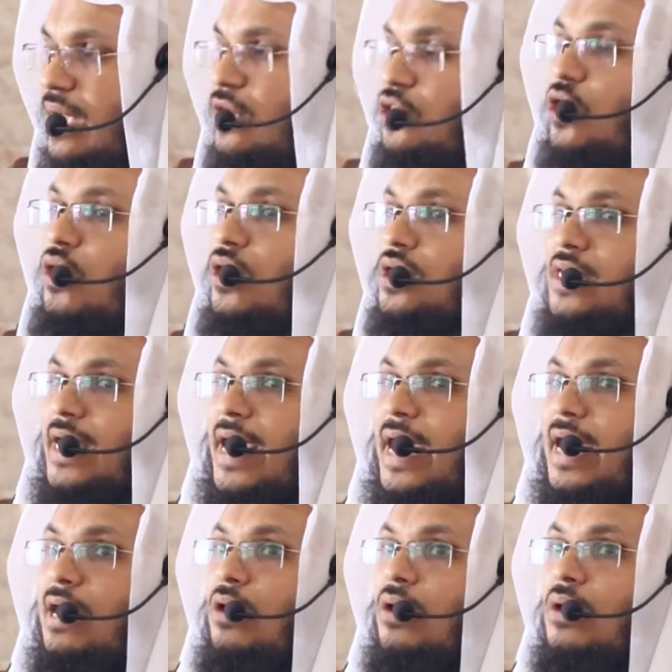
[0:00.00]
তখন দেখা
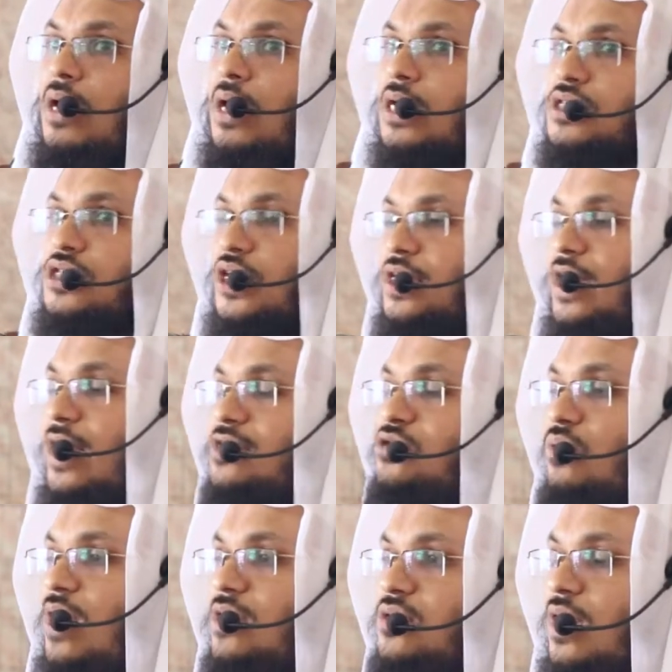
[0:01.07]
গেল সেটা
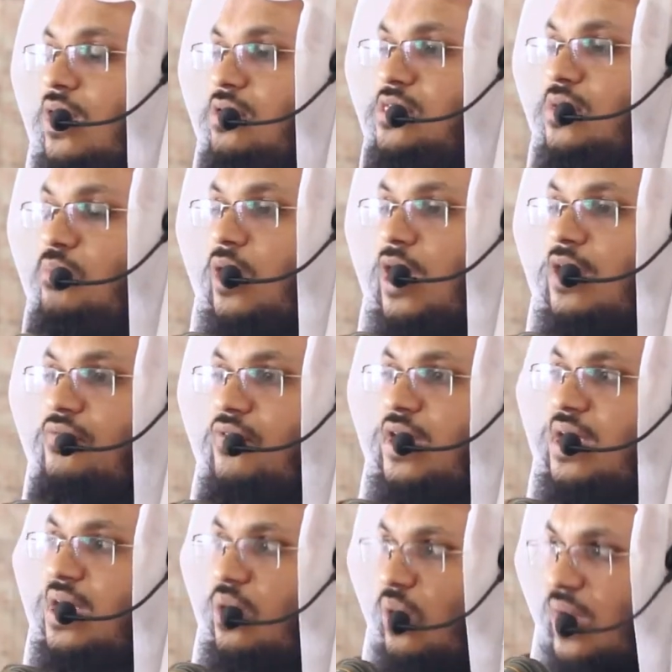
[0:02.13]
রাসুল্লাহ সাল্লাহ সাল্লাম বলার পরে
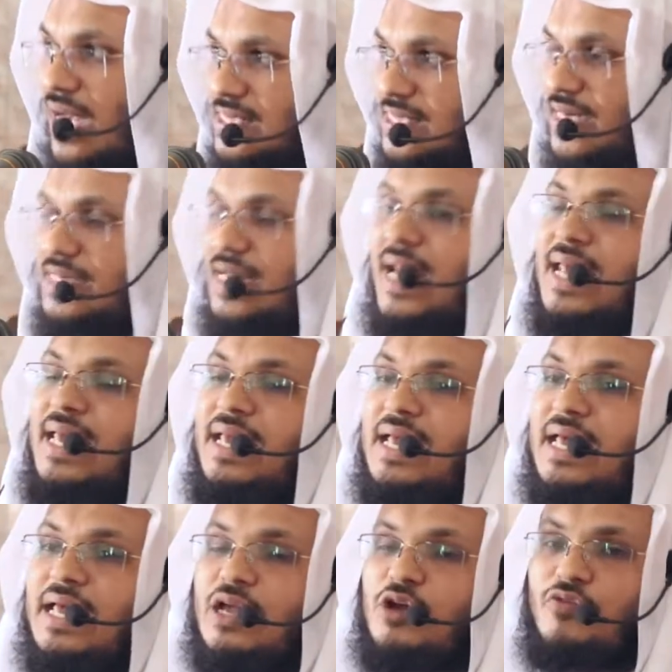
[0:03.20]
কেউ গাছের ডালে
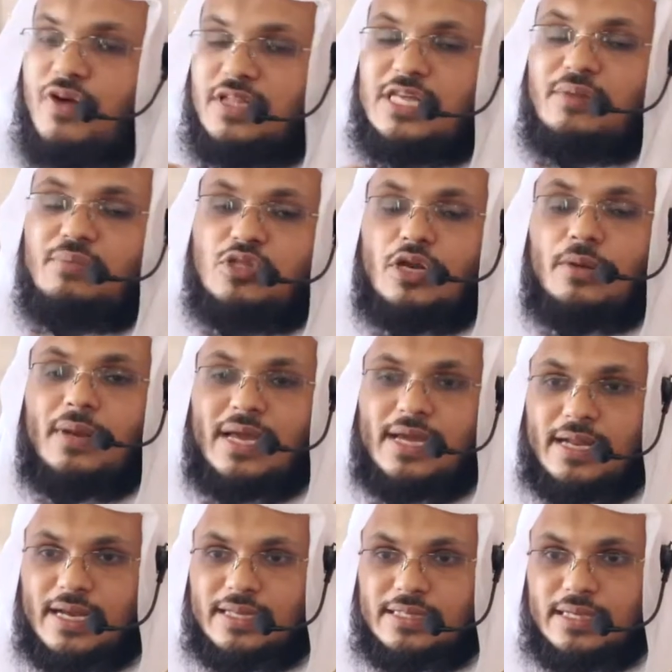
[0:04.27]
কেউ ফাতার ভিতরে
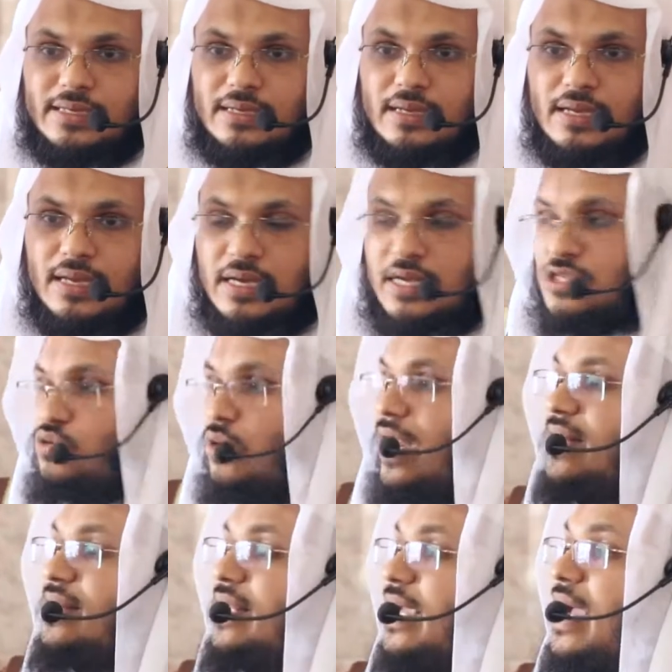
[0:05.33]
লেখে রাখতেন রাসুলের
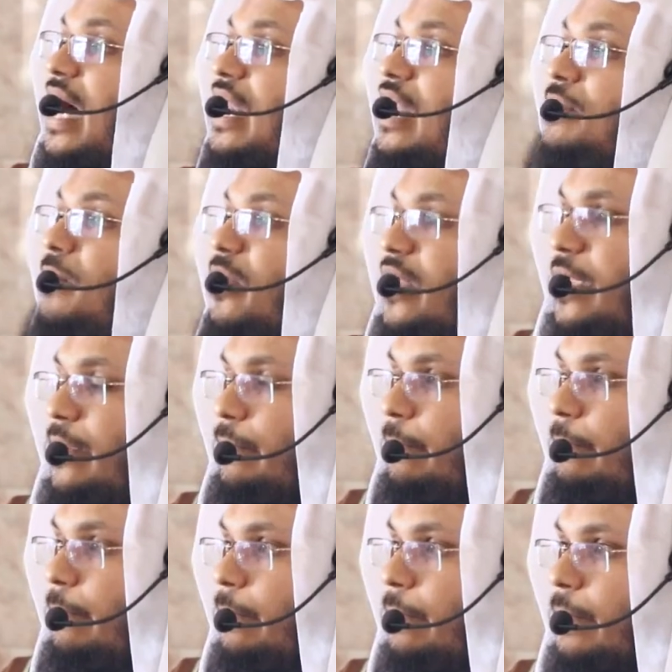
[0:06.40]
ইন্তেকালের পরে
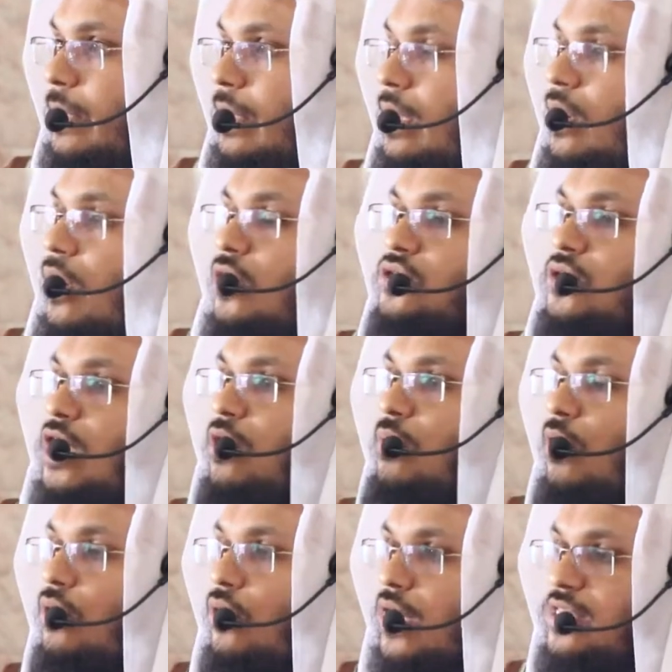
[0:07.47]
হজরত আবু
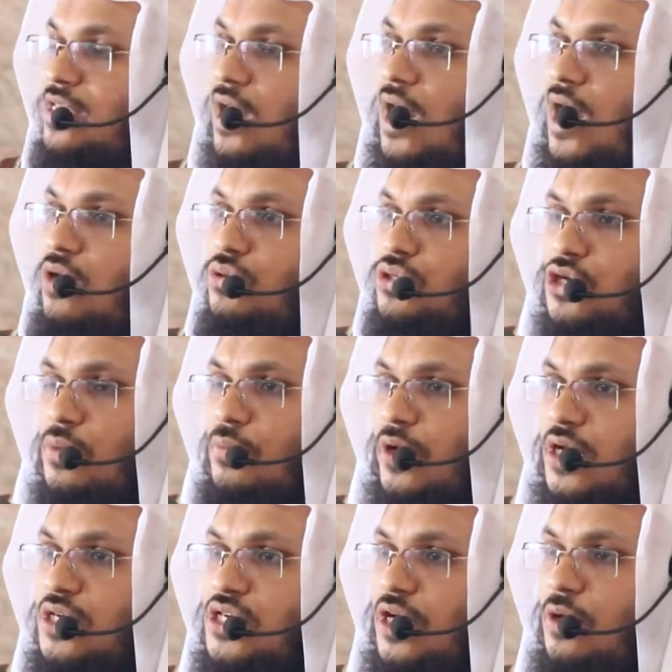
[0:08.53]
বকর আল্লাহুর
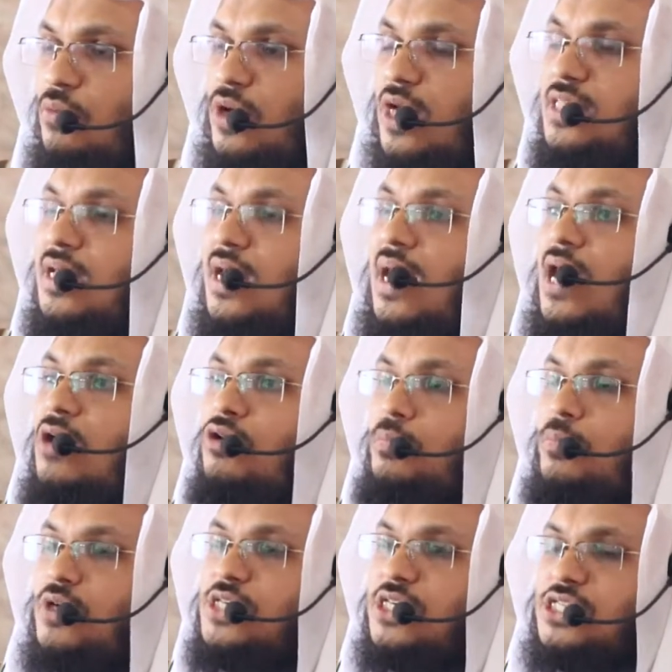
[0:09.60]
সময় এসে ওমরাদি আল্লাহুর
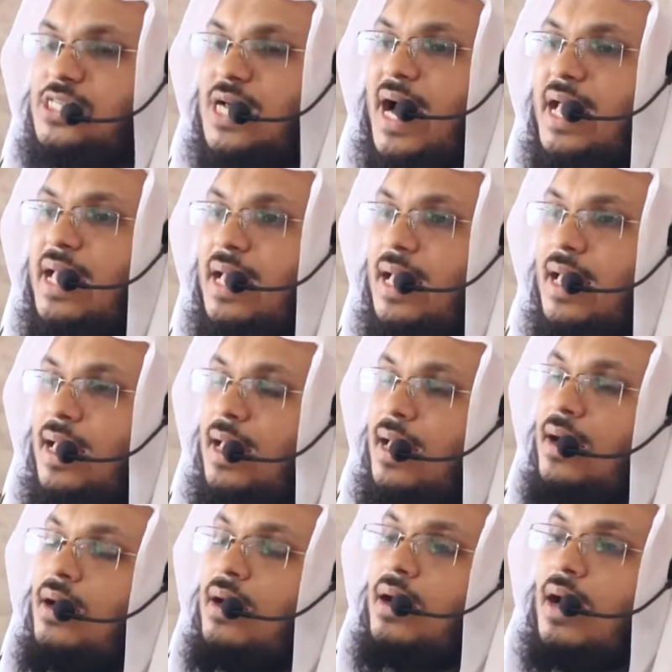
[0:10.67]
প্রচেষ্টায়
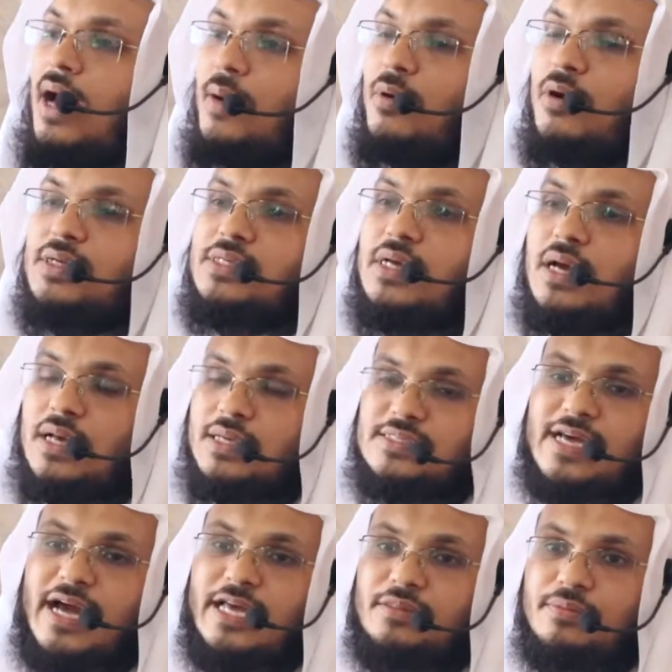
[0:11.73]
এবং
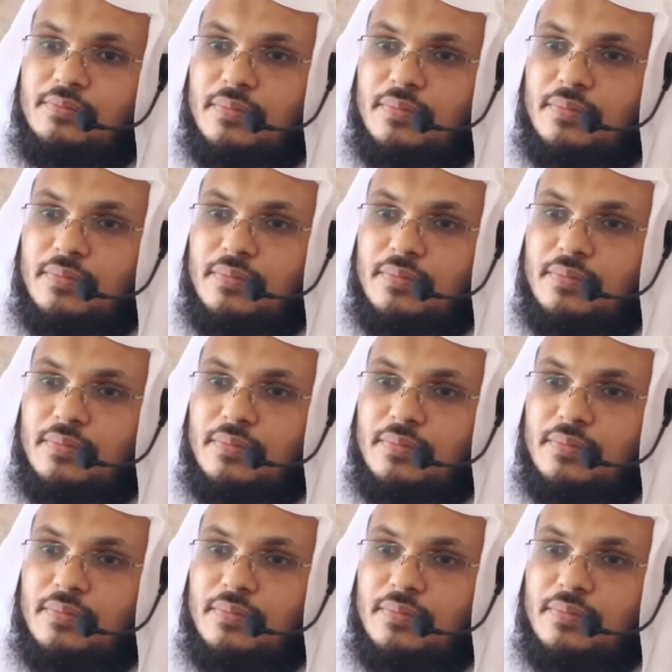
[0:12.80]
জায়দ